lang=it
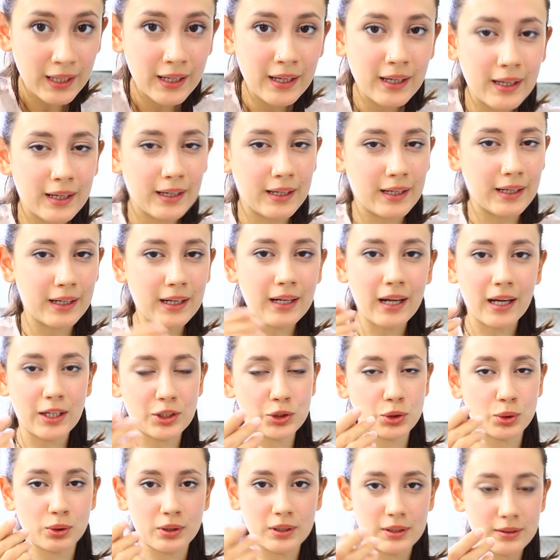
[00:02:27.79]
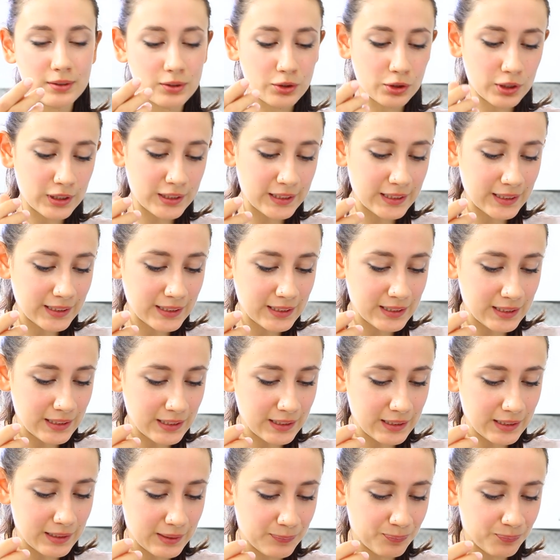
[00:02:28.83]
eh, rilascia una sorta
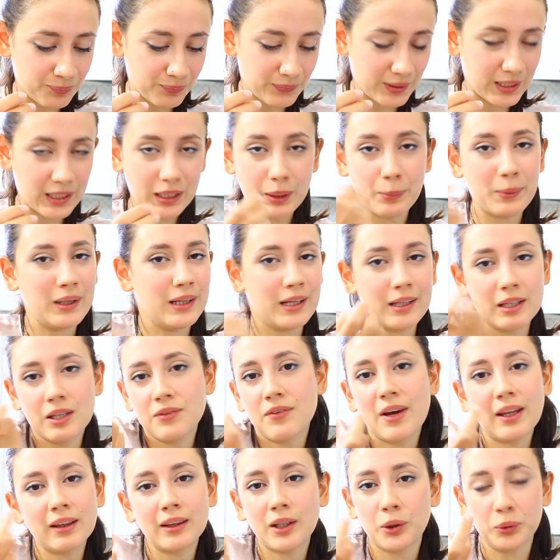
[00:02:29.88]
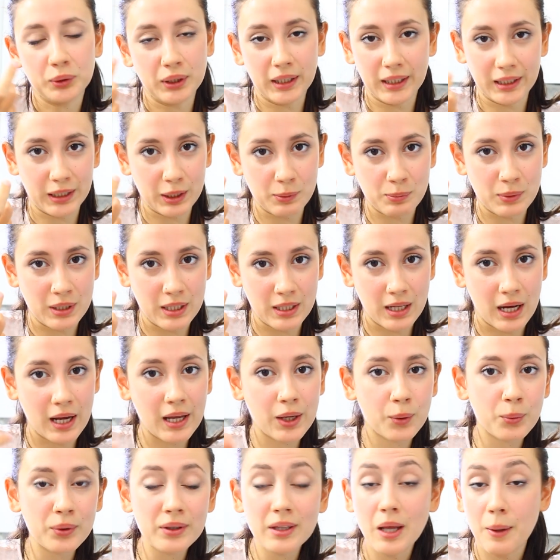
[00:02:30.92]
di mm, cremina, diventa una cremina
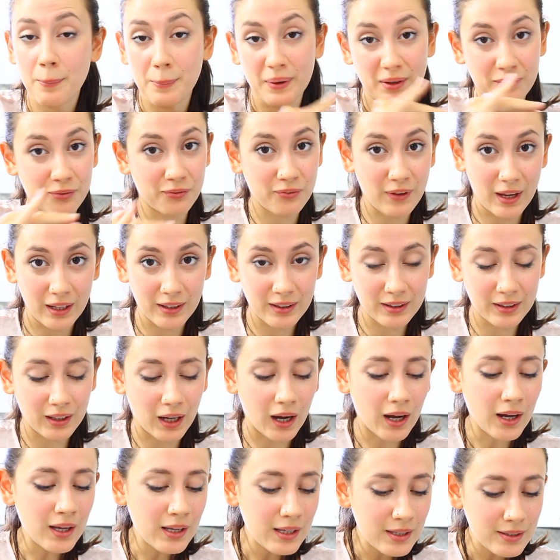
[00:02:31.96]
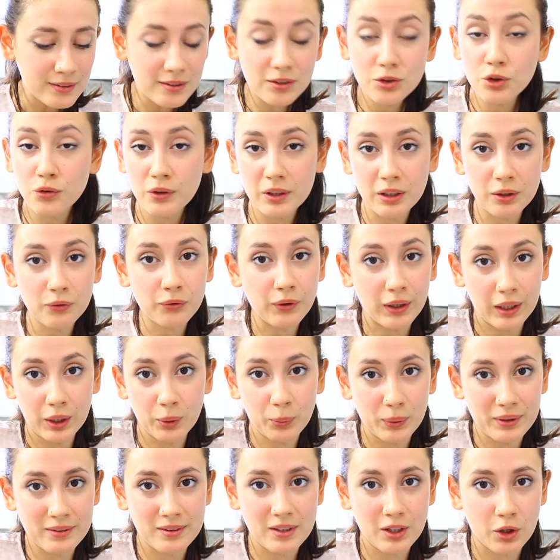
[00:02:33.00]
e quindi è perfetta se dovete fare
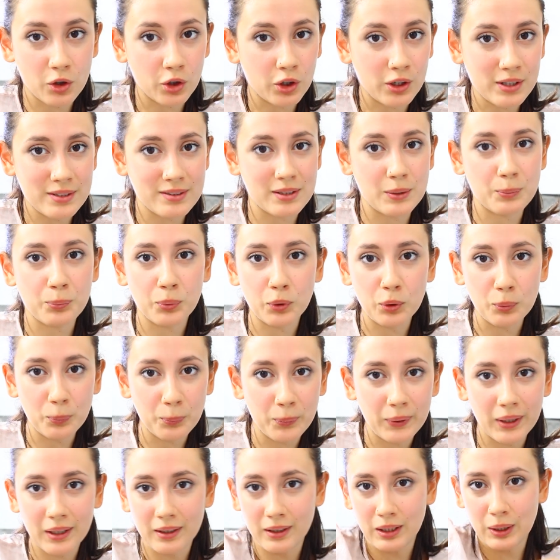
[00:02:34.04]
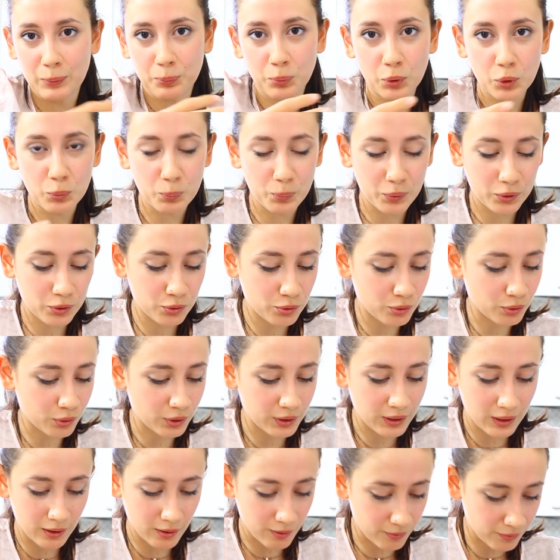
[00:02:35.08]
queste cose, polpette,
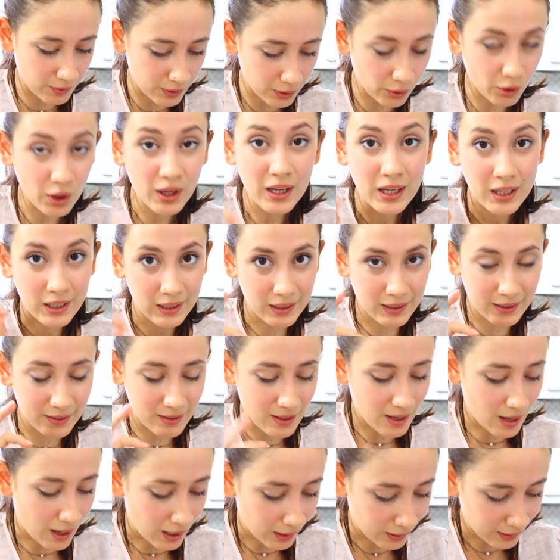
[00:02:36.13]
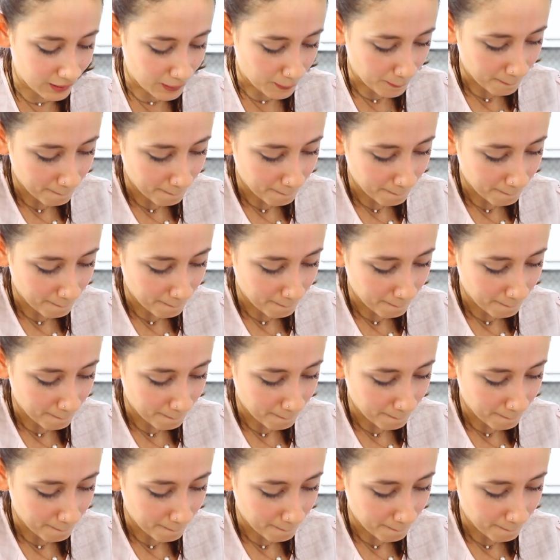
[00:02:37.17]
polpettoni, è davvero l'ideale.